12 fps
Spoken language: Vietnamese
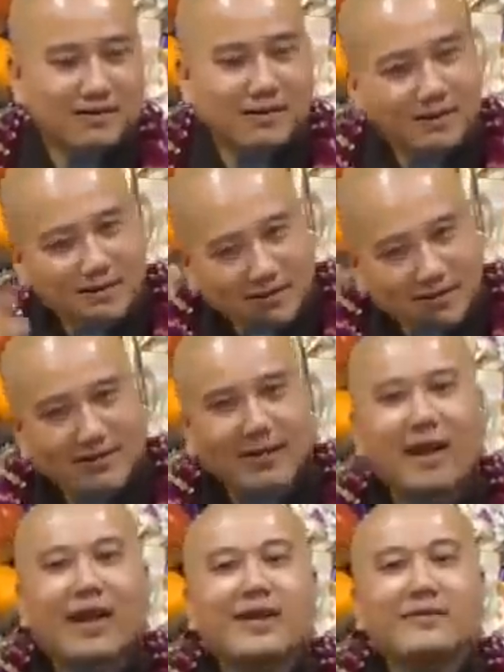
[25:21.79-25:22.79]
Cứ như
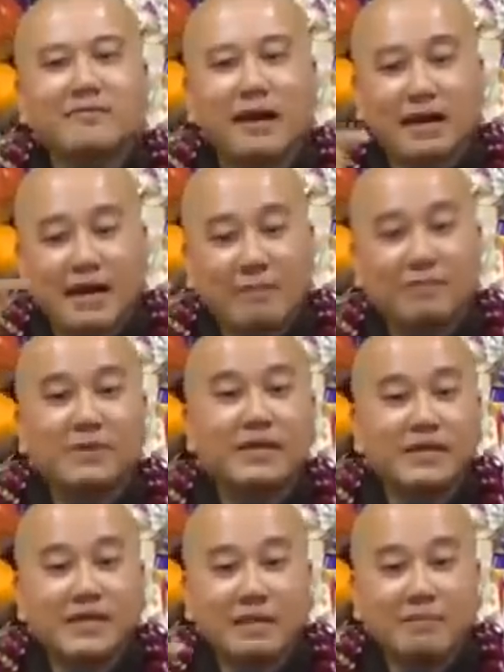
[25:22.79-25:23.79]
thế mà lặp
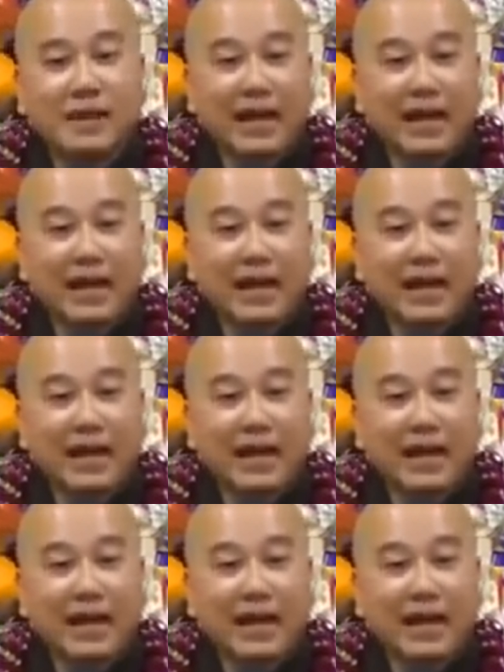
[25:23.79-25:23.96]
đi lặp